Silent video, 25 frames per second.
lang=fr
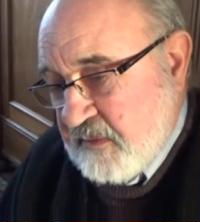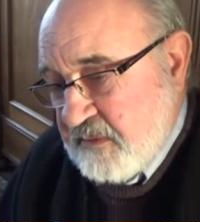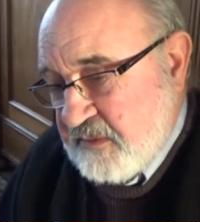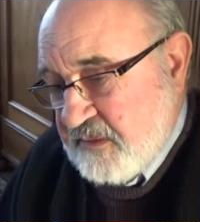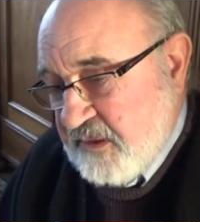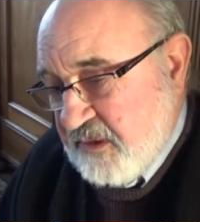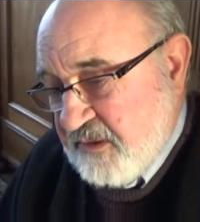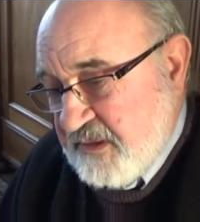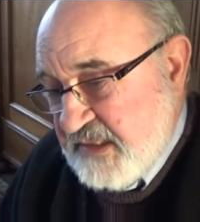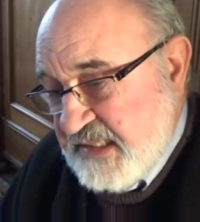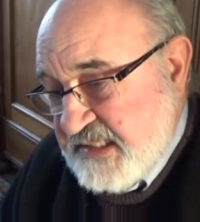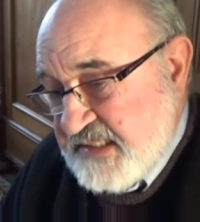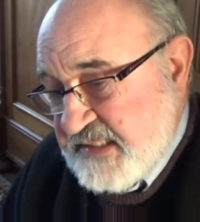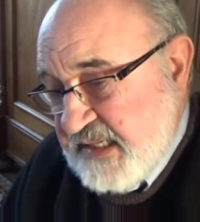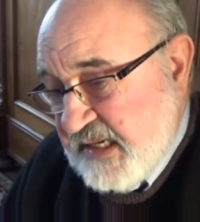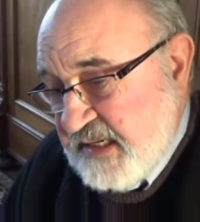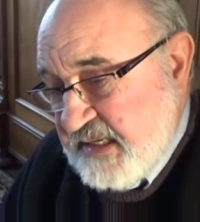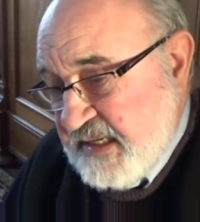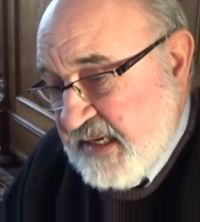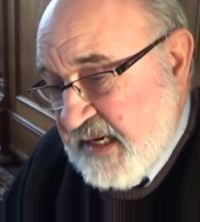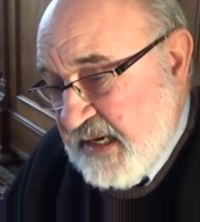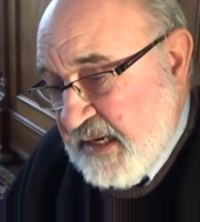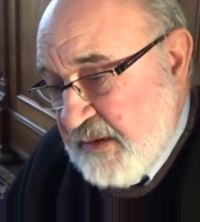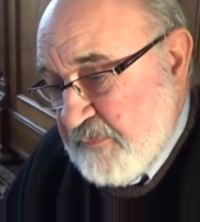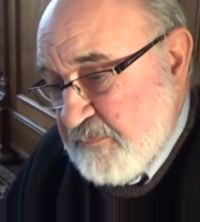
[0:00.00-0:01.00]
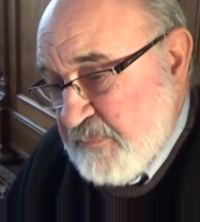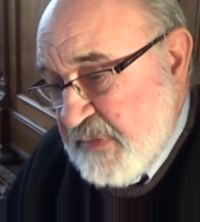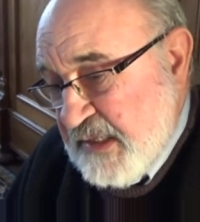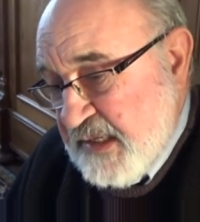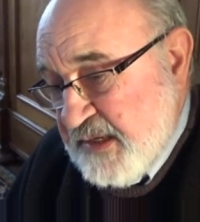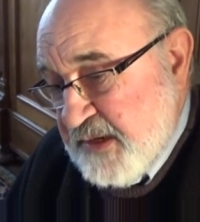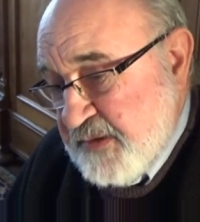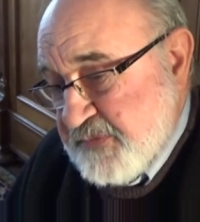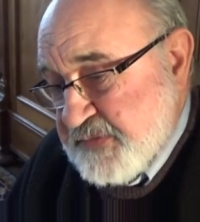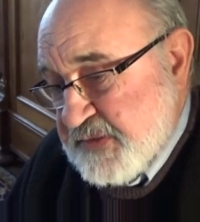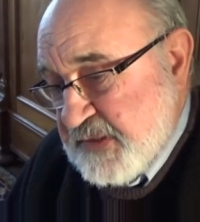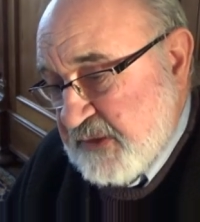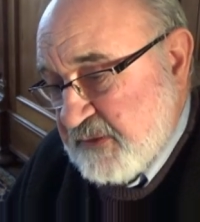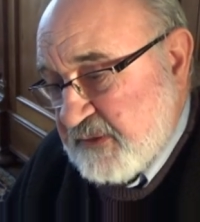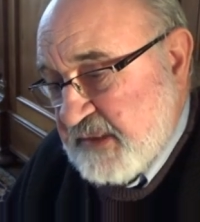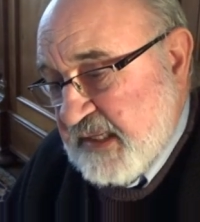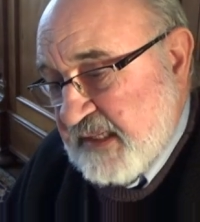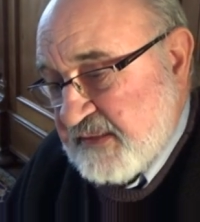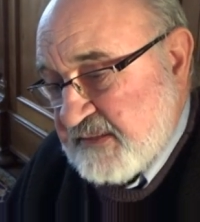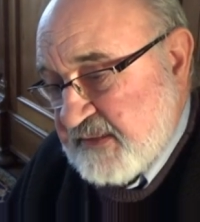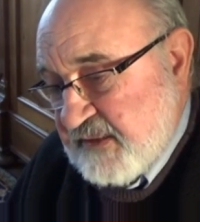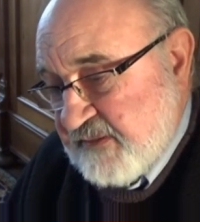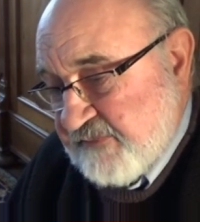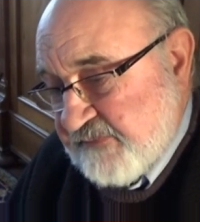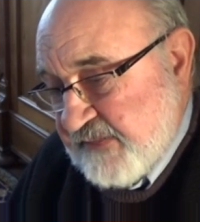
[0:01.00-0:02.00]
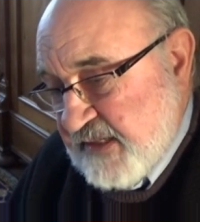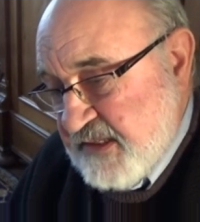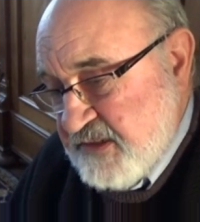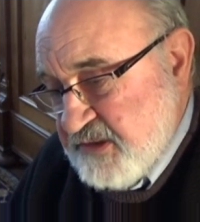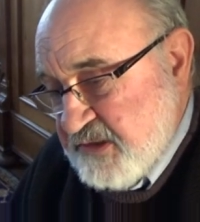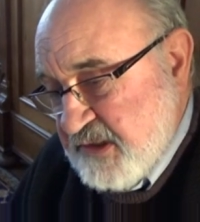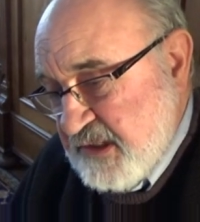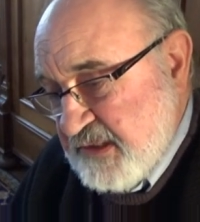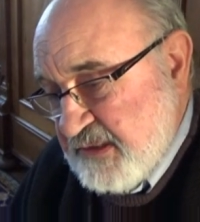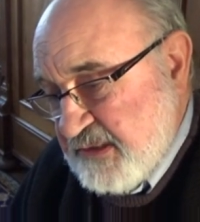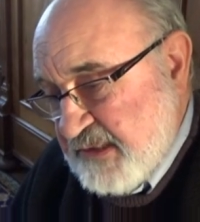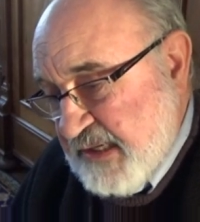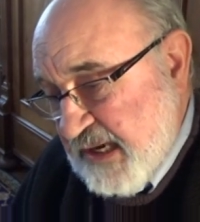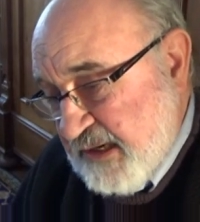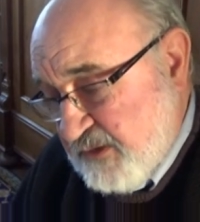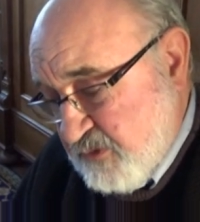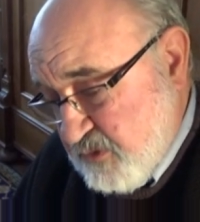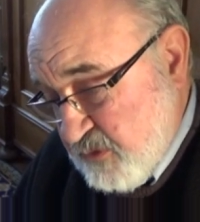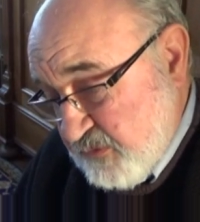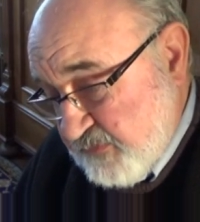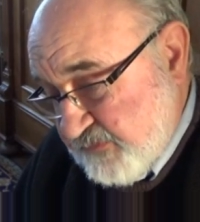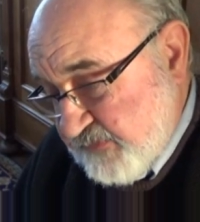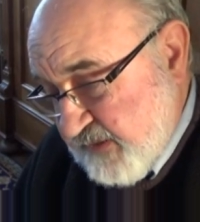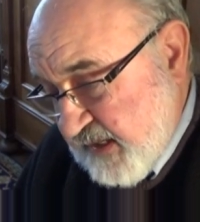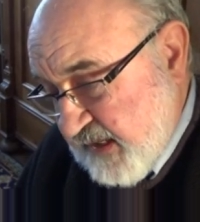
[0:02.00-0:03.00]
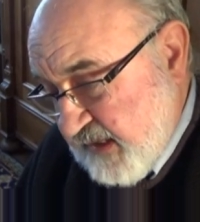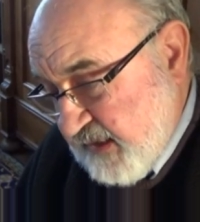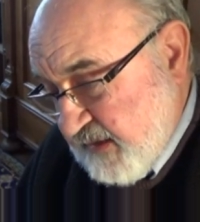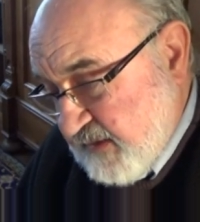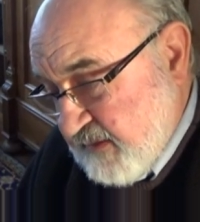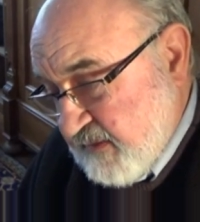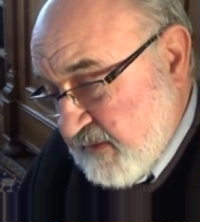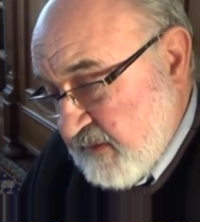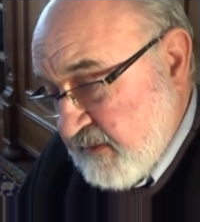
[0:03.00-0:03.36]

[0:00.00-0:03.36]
dans les années 1980, j'ai découvert